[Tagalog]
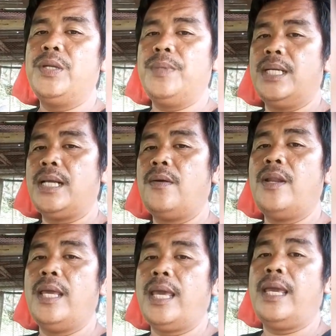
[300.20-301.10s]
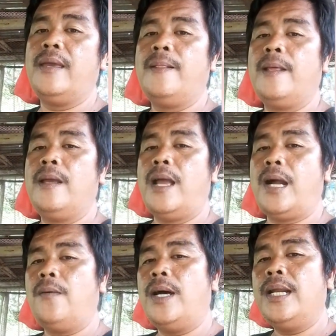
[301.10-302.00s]
mga kagulay kay
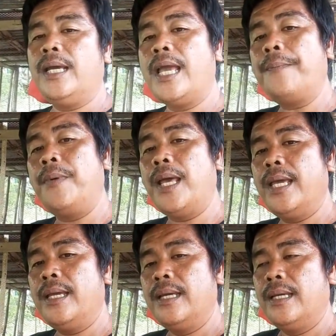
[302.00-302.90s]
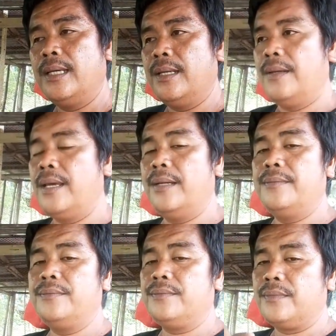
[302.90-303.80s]
ako lang i-apply then
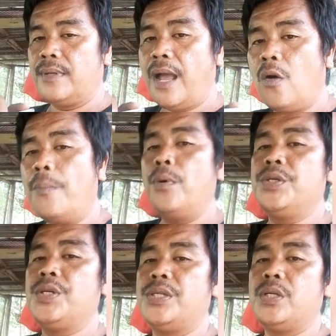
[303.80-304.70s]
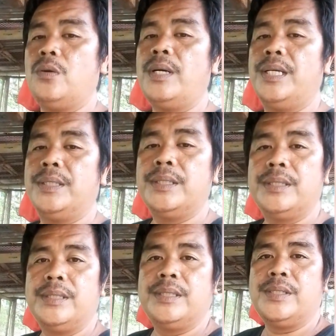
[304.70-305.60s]
ako po i-share sa uban
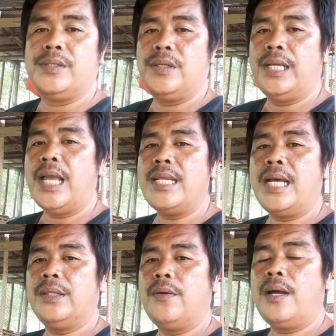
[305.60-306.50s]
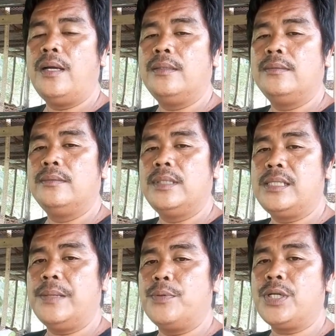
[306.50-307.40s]
so nga niya ato ang
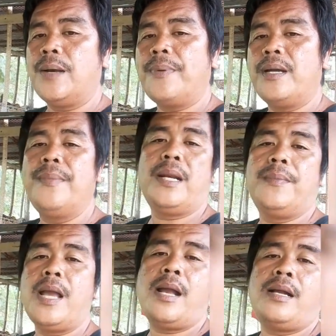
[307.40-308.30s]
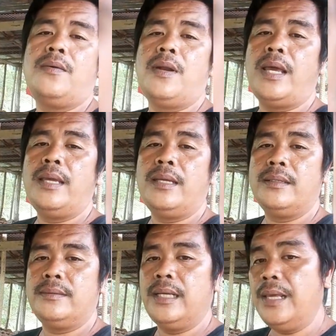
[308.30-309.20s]
isip sa kaparmer mga kagulay
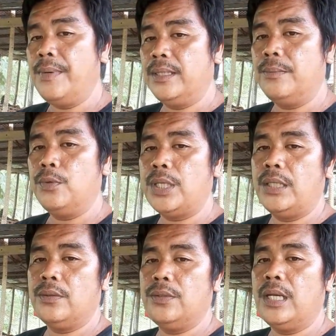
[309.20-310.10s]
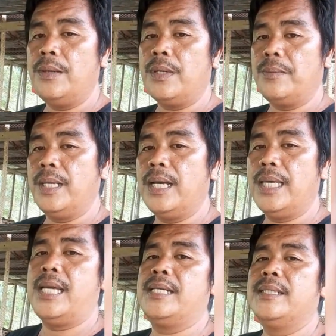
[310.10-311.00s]
dili magdamutan kung dili
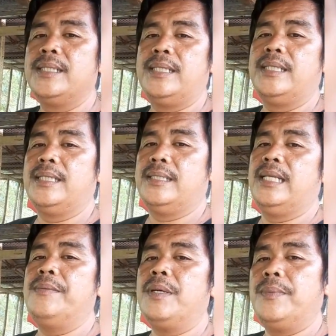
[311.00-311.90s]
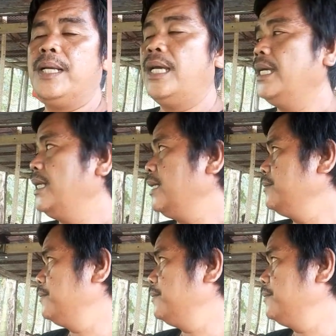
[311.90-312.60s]
magbigayan dili magbigayan ng